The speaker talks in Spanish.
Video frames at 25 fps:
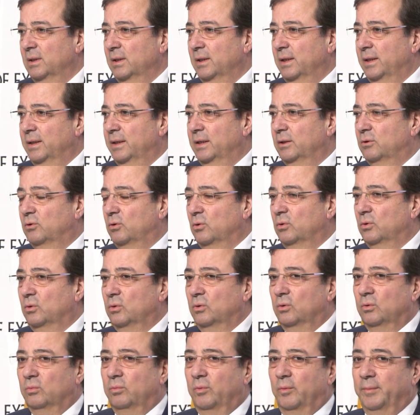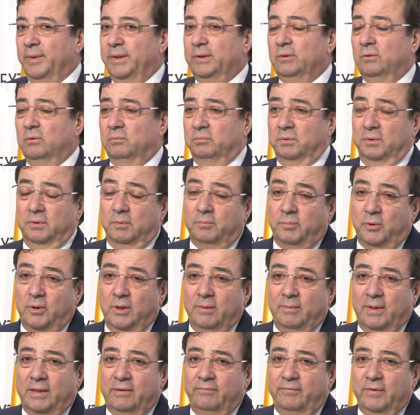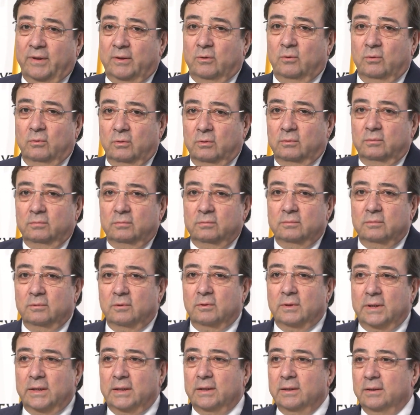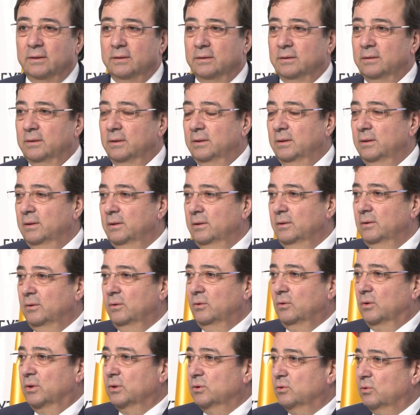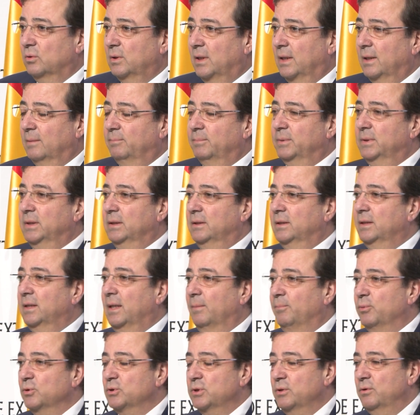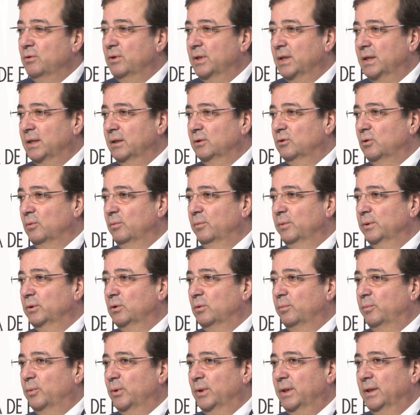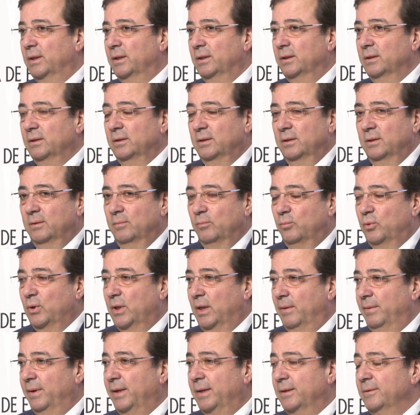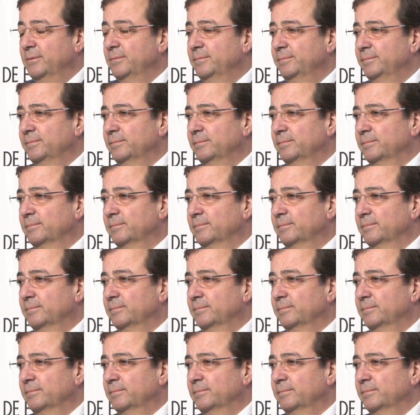en estos momentos, que pone de manifiesto lo, que, son las distintas posiciones que en estos momentos puede, puede haber.